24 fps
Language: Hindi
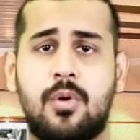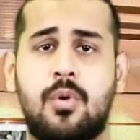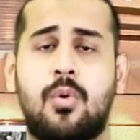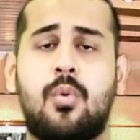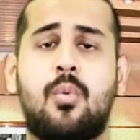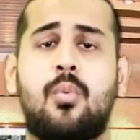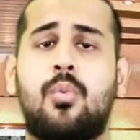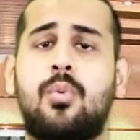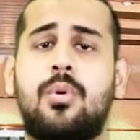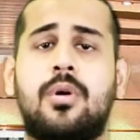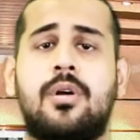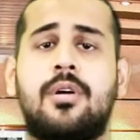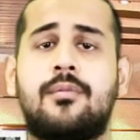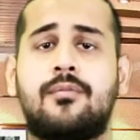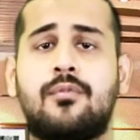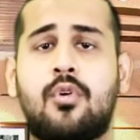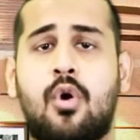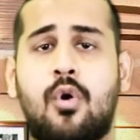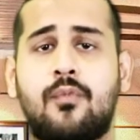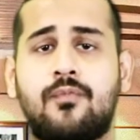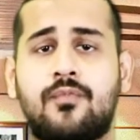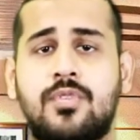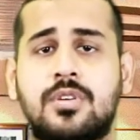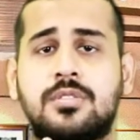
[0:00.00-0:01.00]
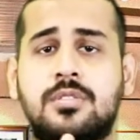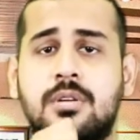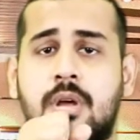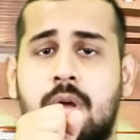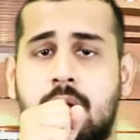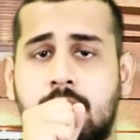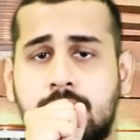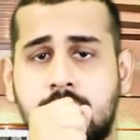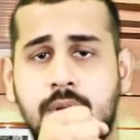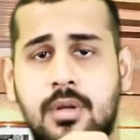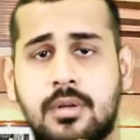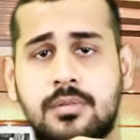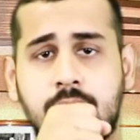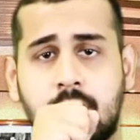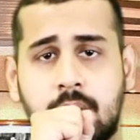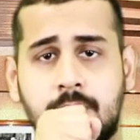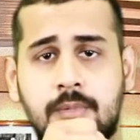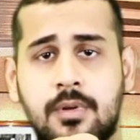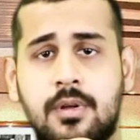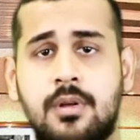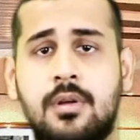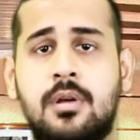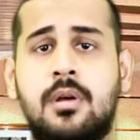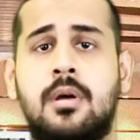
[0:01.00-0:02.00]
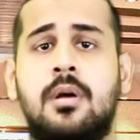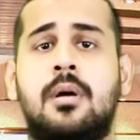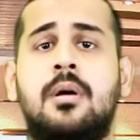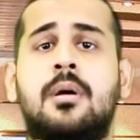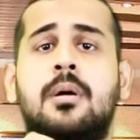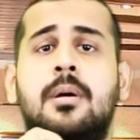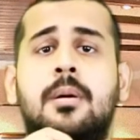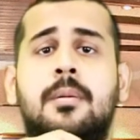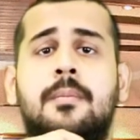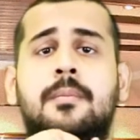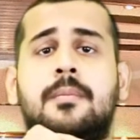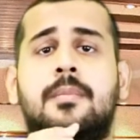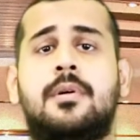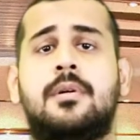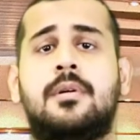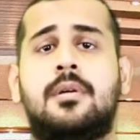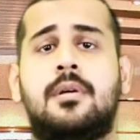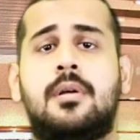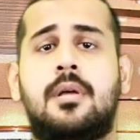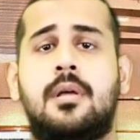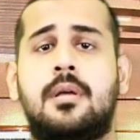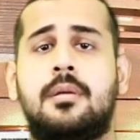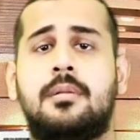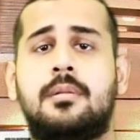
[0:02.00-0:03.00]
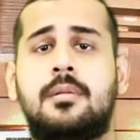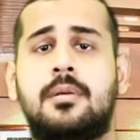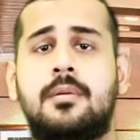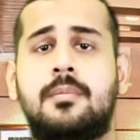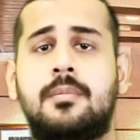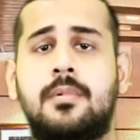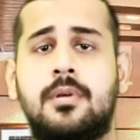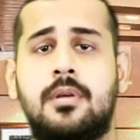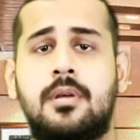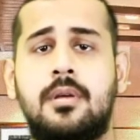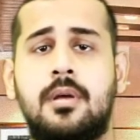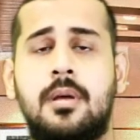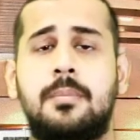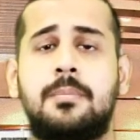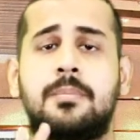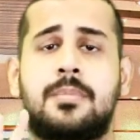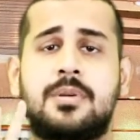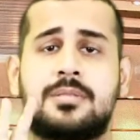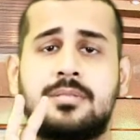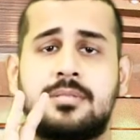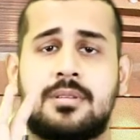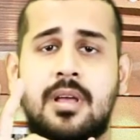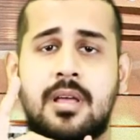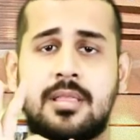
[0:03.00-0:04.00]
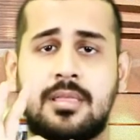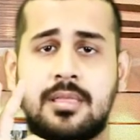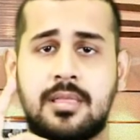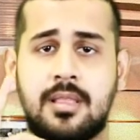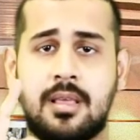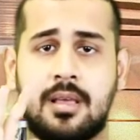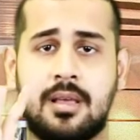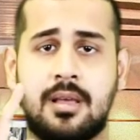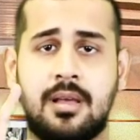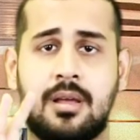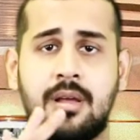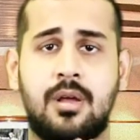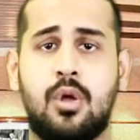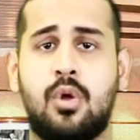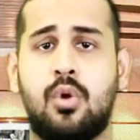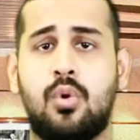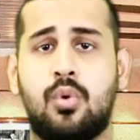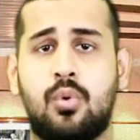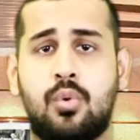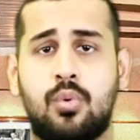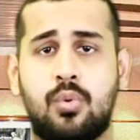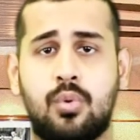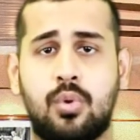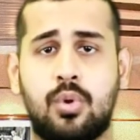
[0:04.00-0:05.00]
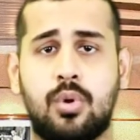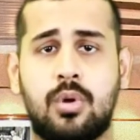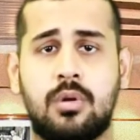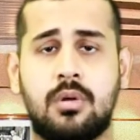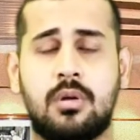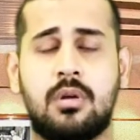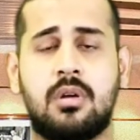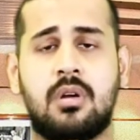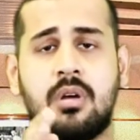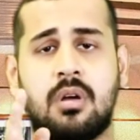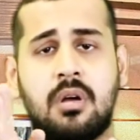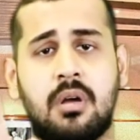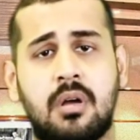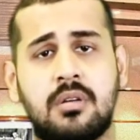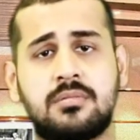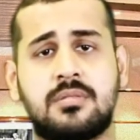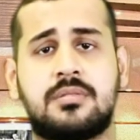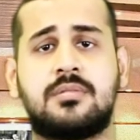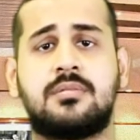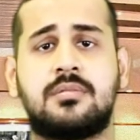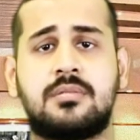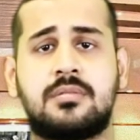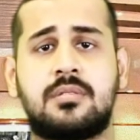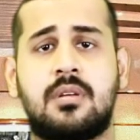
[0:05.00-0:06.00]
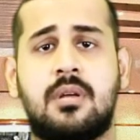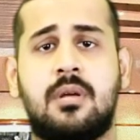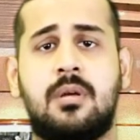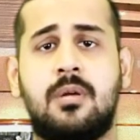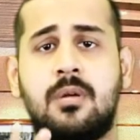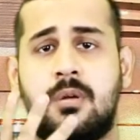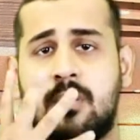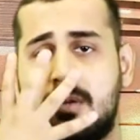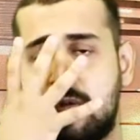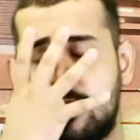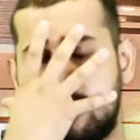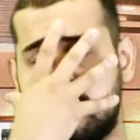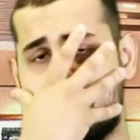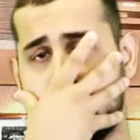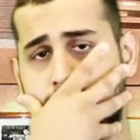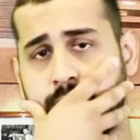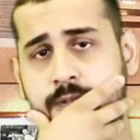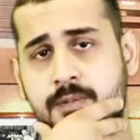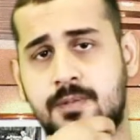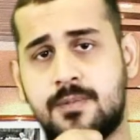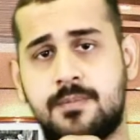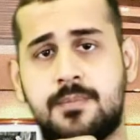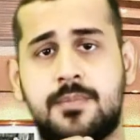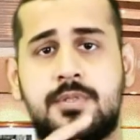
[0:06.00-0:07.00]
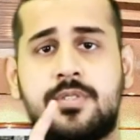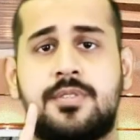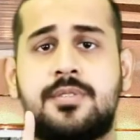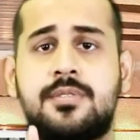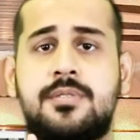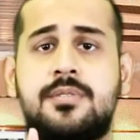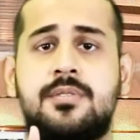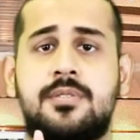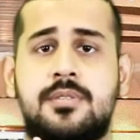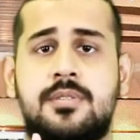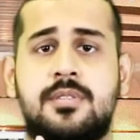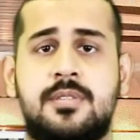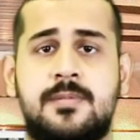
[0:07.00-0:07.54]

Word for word: वजीर अजम इमरान खान ने पाकिस्तान हुकूमत के ख़िलाफ़ धमकी या मेज खत के कुछ मंदरजात की ब्रीफिंग दी